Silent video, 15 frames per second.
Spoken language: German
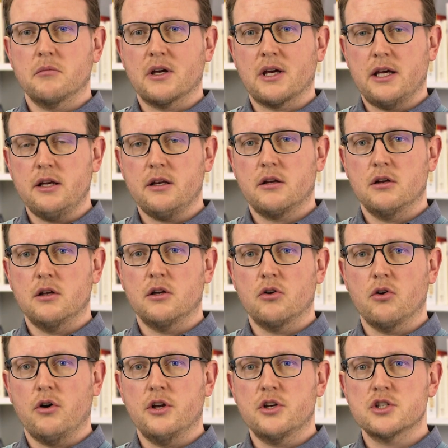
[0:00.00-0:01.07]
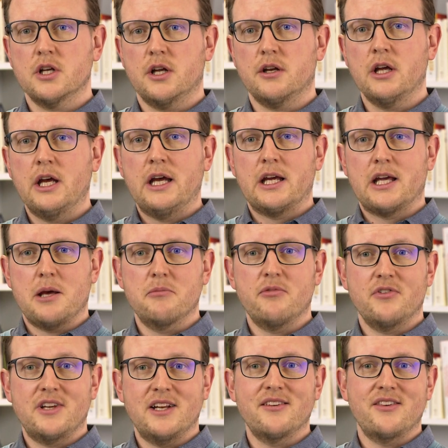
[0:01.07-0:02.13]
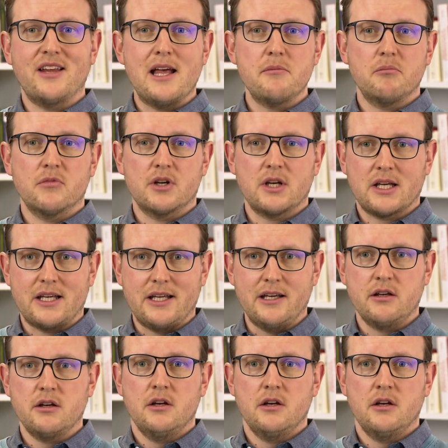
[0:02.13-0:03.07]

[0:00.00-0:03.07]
Rechten in Deutschland kämpfen denselben Krieg